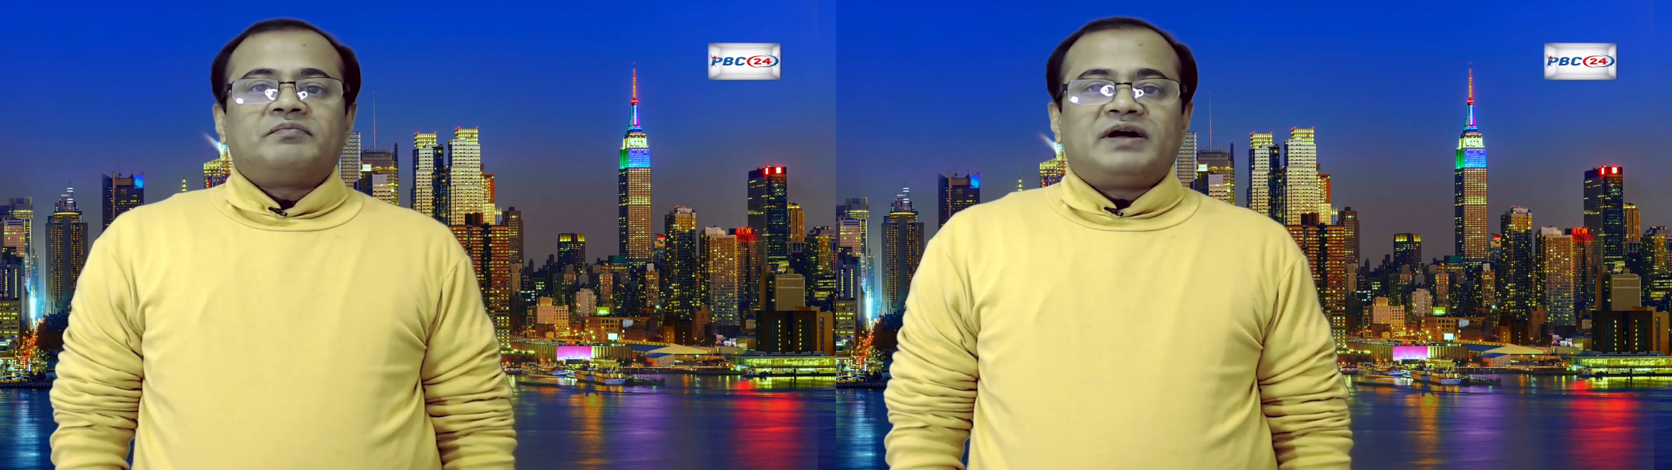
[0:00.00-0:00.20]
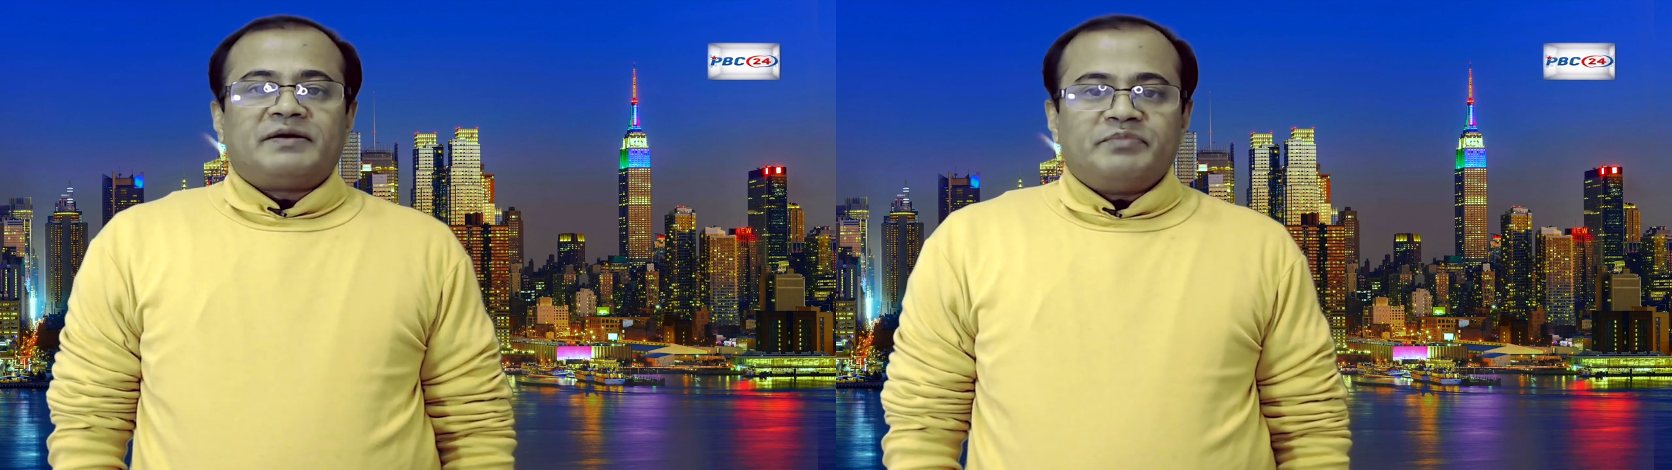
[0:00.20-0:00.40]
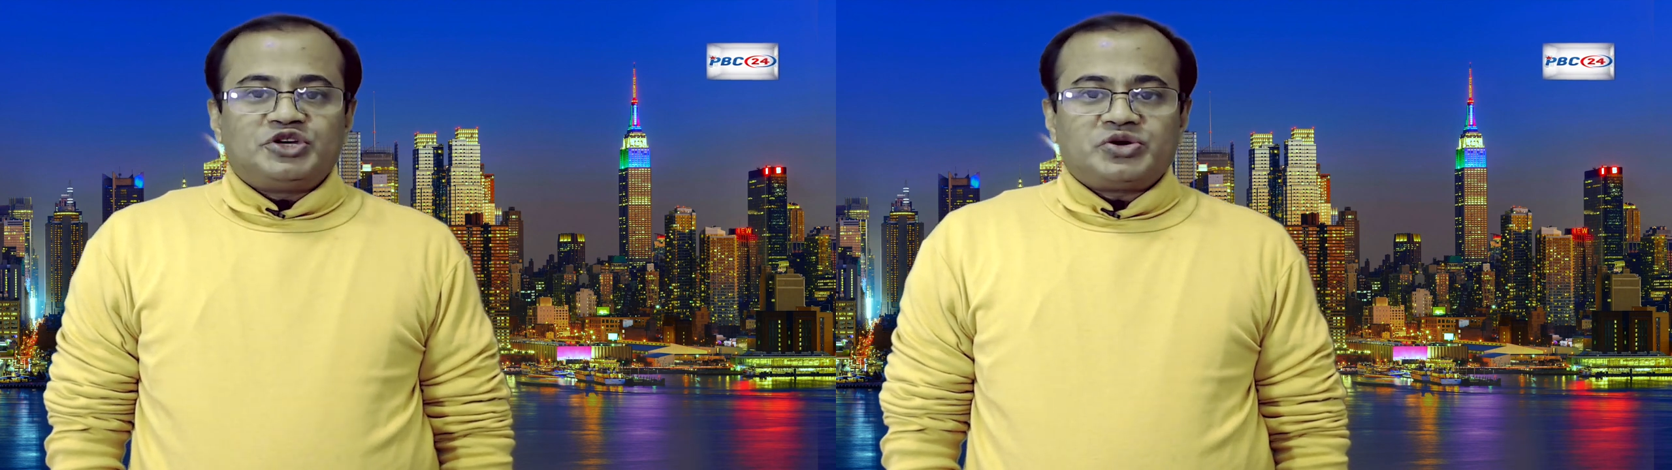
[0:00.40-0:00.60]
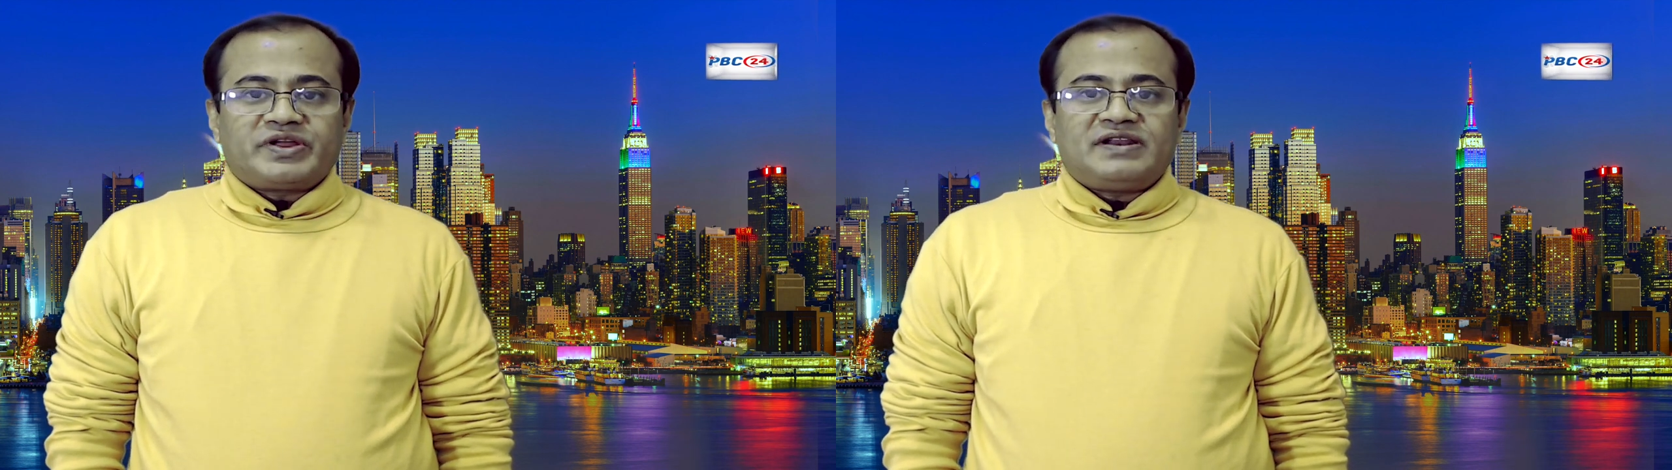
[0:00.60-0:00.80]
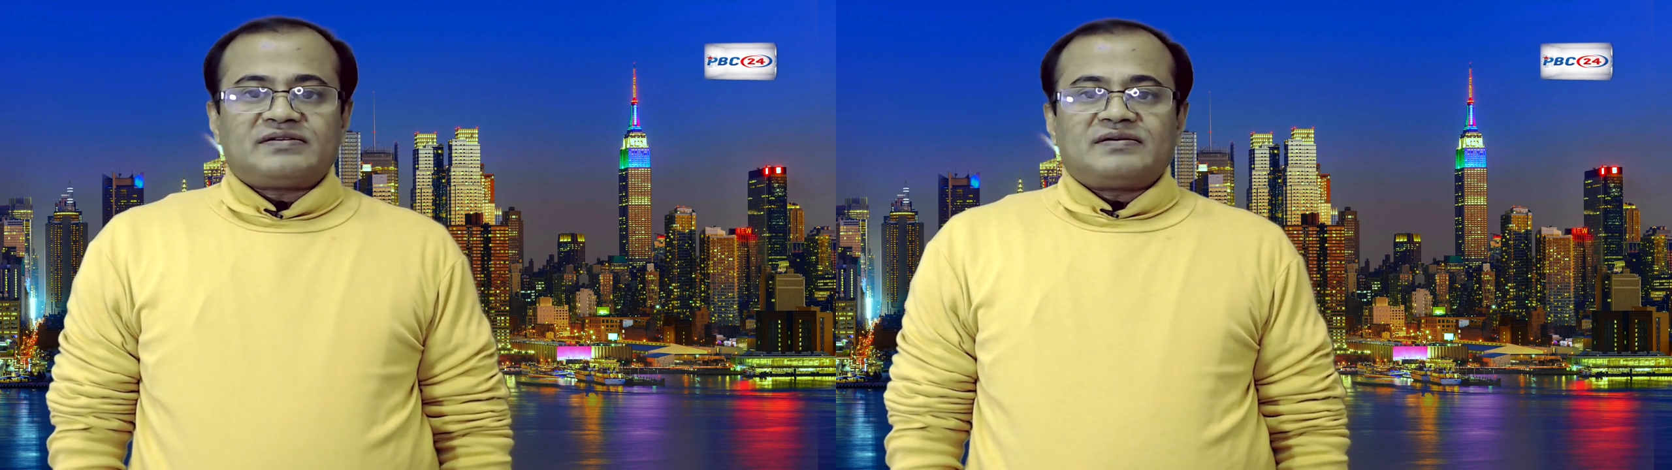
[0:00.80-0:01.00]
বা
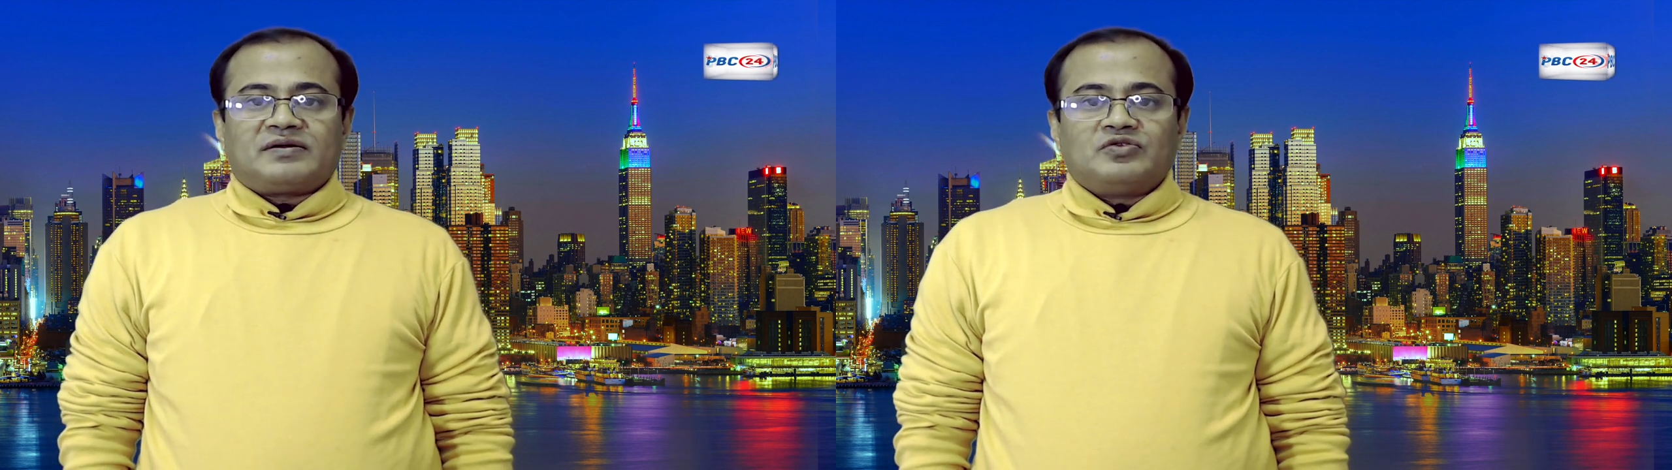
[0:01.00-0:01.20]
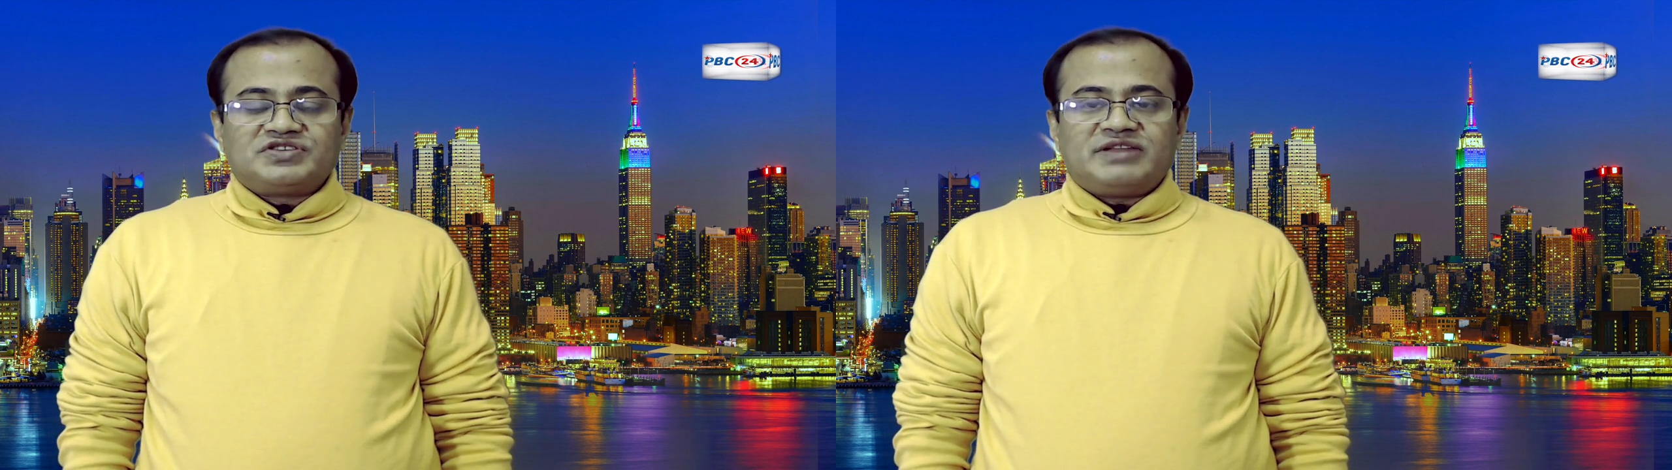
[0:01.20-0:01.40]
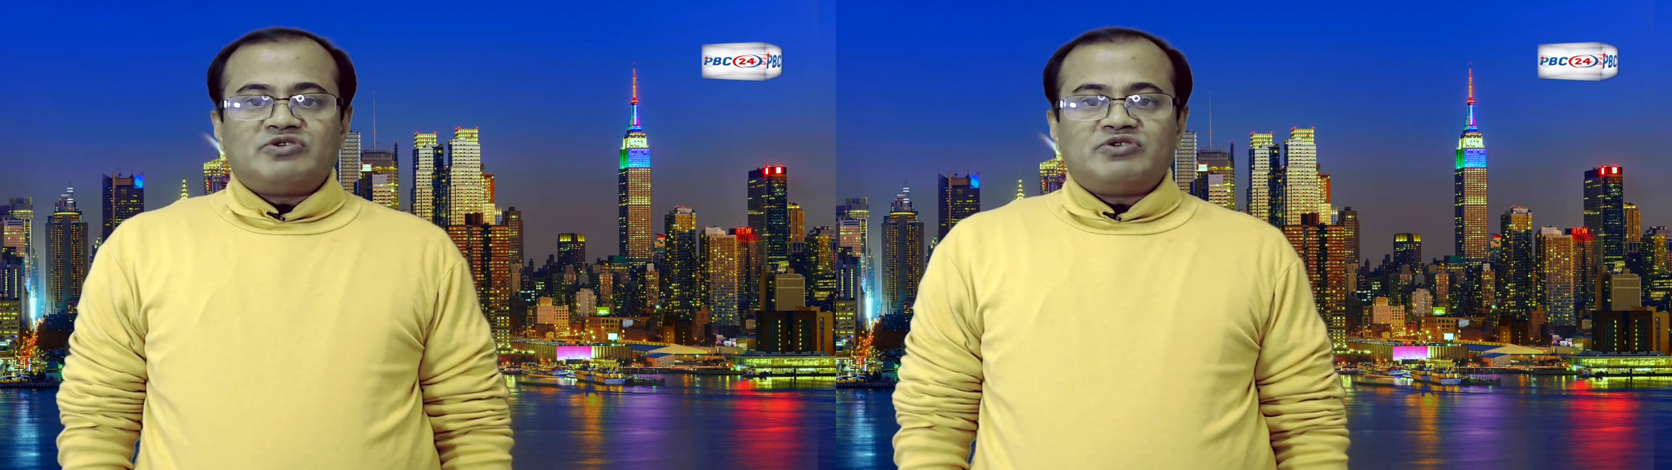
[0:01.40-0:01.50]
মিশরের হুসনি